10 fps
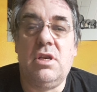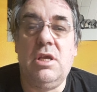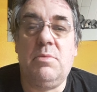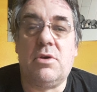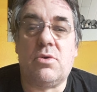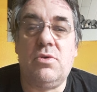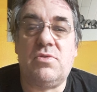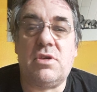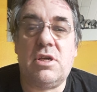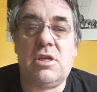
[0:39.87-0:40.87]
Liebe
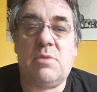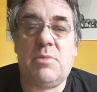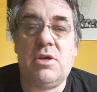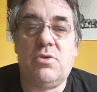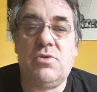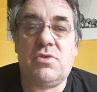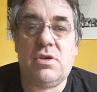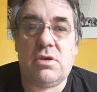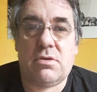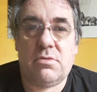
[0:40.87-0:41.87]
Grüße gehen an meinen
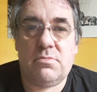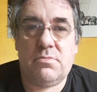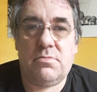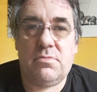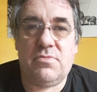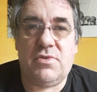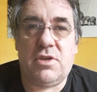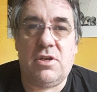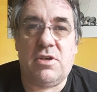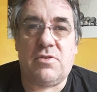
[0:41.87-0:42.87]
Cousin, für
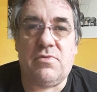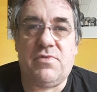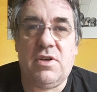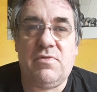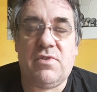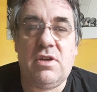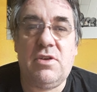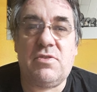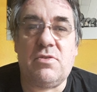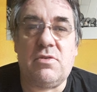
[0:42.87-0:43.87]
den das auf jeden Fall
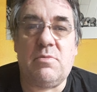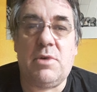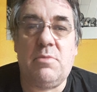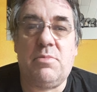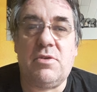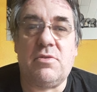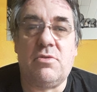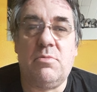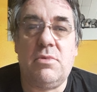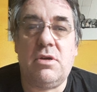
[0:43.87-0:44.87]
ist, und an meinen besten
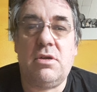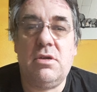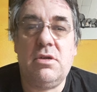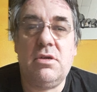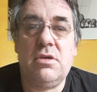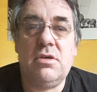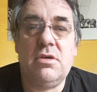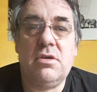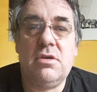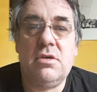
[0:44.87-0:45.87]
Kumpel
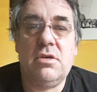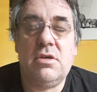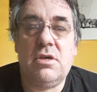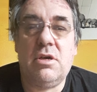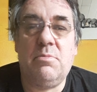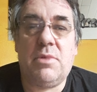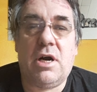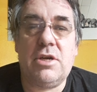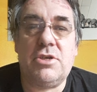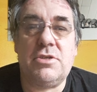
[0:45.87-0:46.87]
im
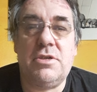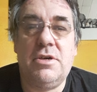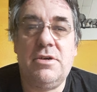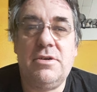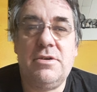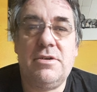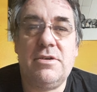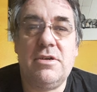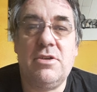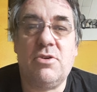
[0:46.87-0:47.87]
Badischen,
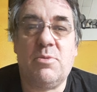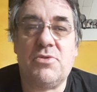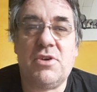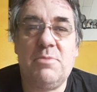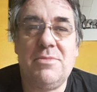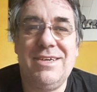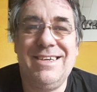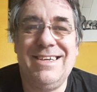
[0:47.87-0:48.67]
in Dormersheim.